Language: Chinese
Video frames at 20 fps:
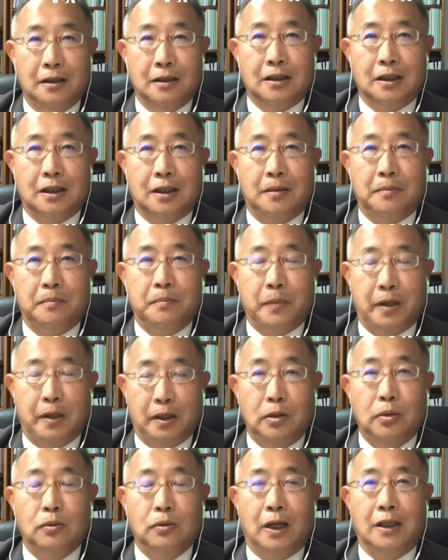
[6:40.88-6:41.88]
这个
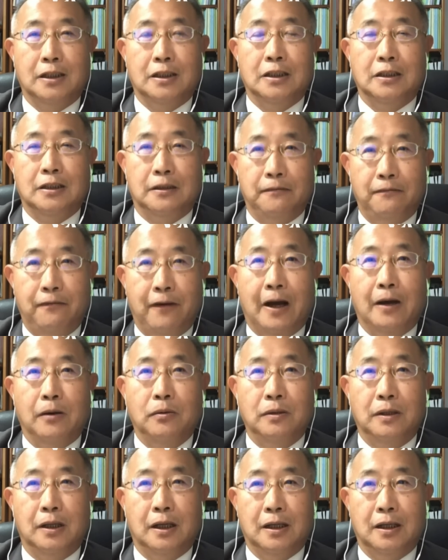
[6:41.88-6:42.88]
本土来进行
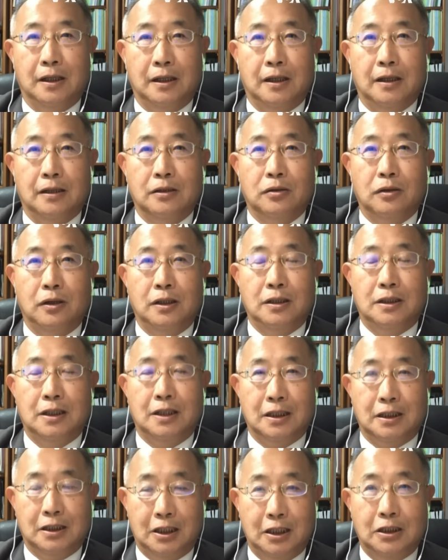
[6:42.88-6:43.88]
访问的可能，所以这
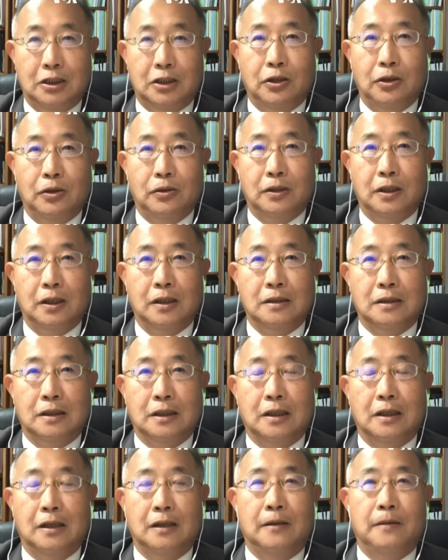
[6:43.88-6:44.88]
个气球的
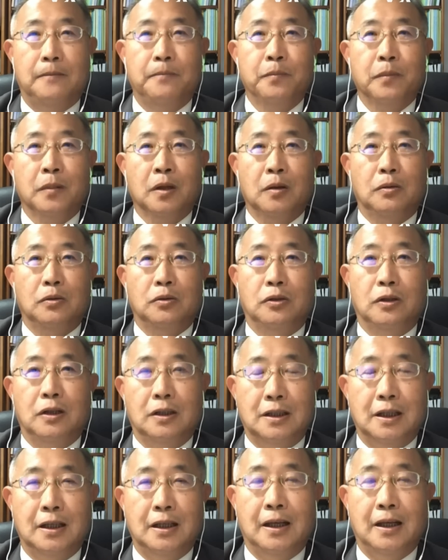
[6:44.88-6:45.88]
这个，我觉
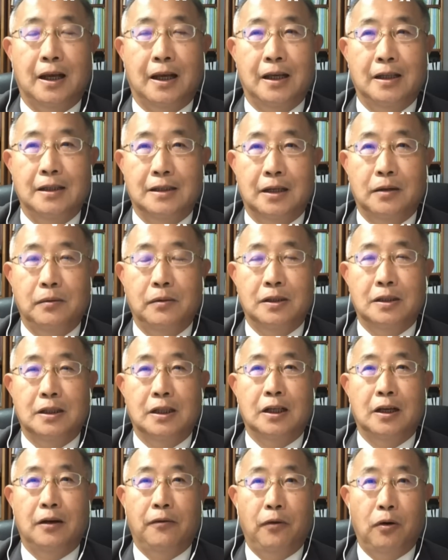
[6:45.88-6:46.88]
得这应该可以称为
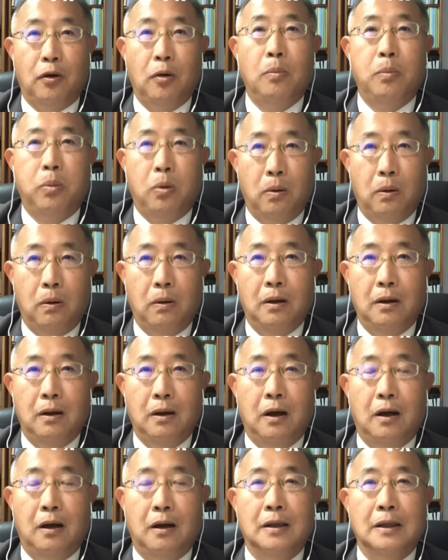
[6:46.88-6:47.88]
是一个风波
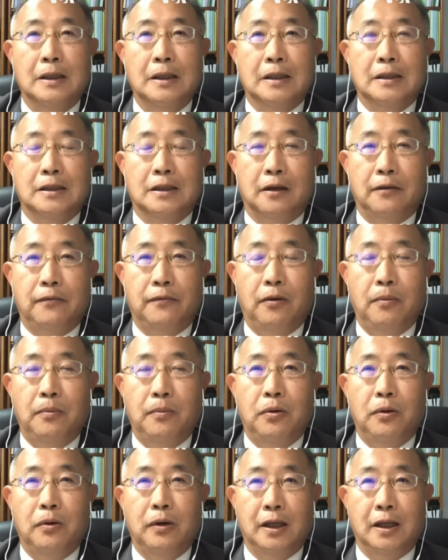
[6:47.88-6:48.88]
哦。这个风
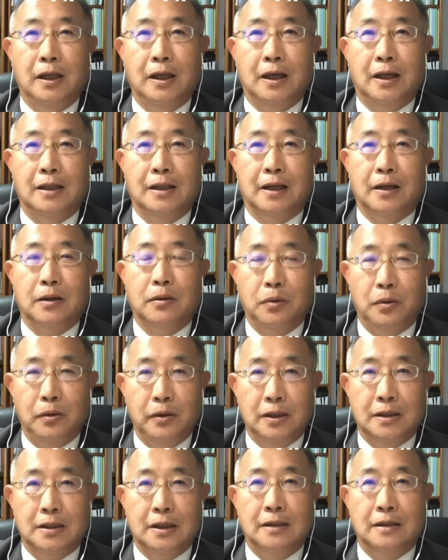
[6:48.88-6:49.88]
波应该在
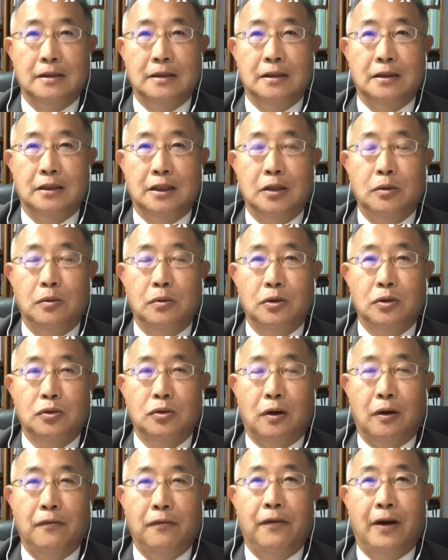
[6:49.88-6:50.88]
过一阵子，经过
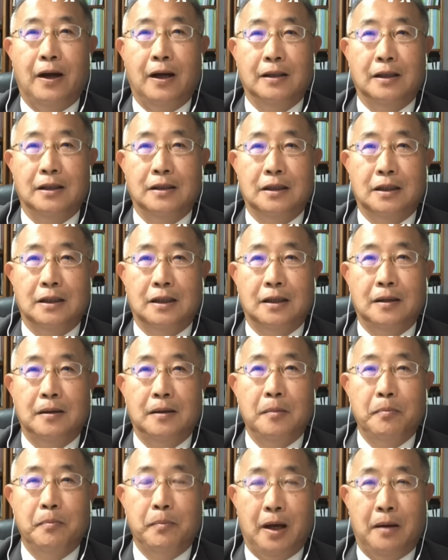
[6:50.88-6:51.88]
双方的这个
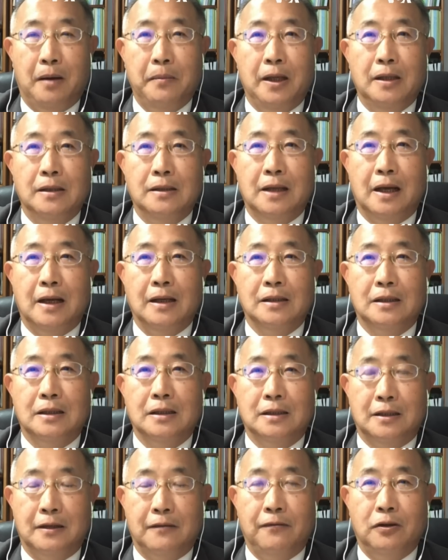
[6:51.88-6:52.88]
表面上
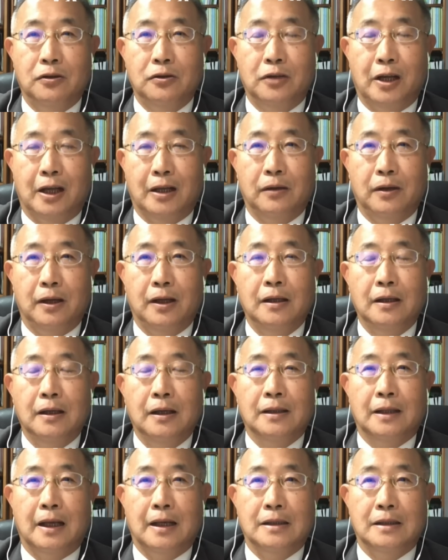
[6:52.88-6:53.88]
是针锋相对，
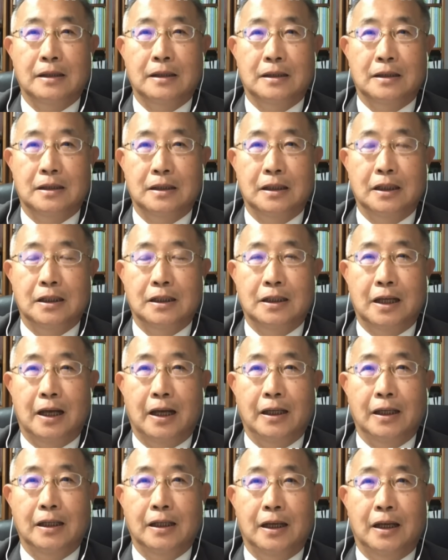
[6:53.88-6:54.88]
但是私底
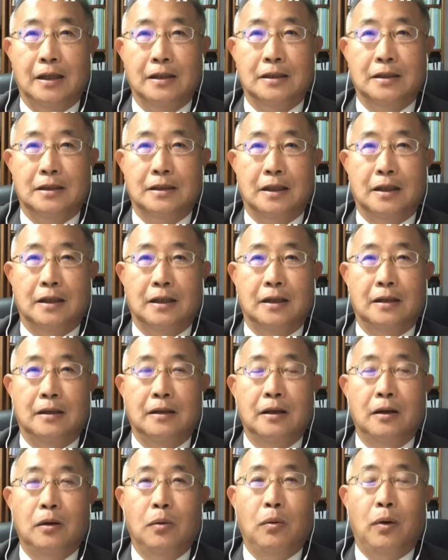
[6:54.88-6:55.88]
下应该是整
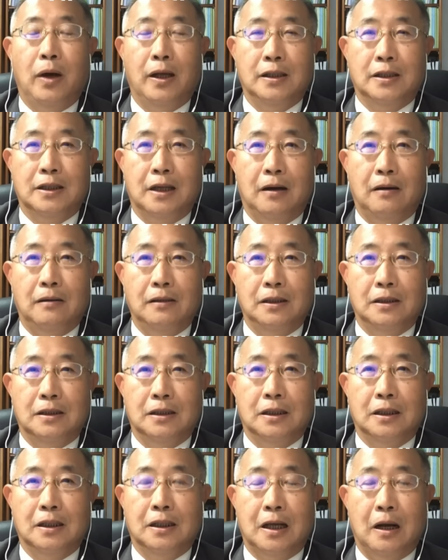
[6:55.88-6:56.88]
个外交以
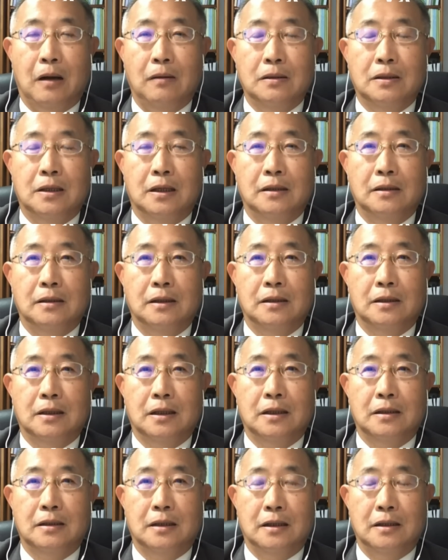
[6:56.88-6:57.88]
及高层的
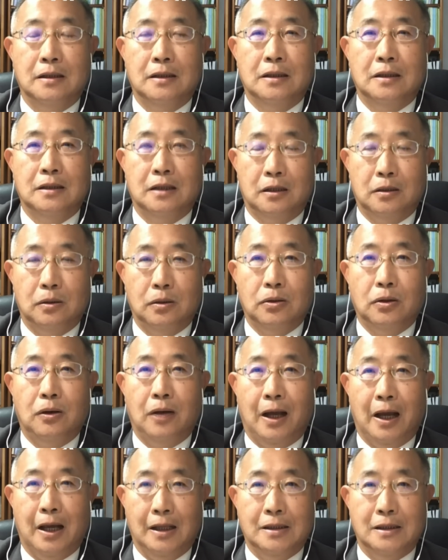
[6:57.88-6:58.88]
这个人事的沟
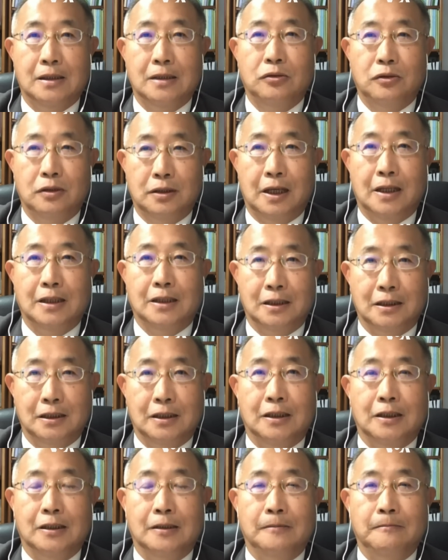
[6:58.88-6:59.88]
通还持续在进
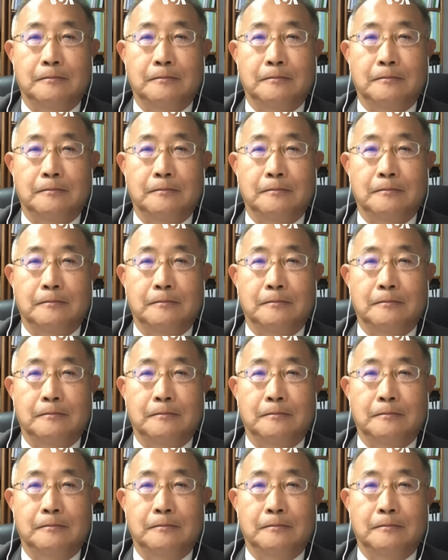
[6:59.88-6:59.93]
行。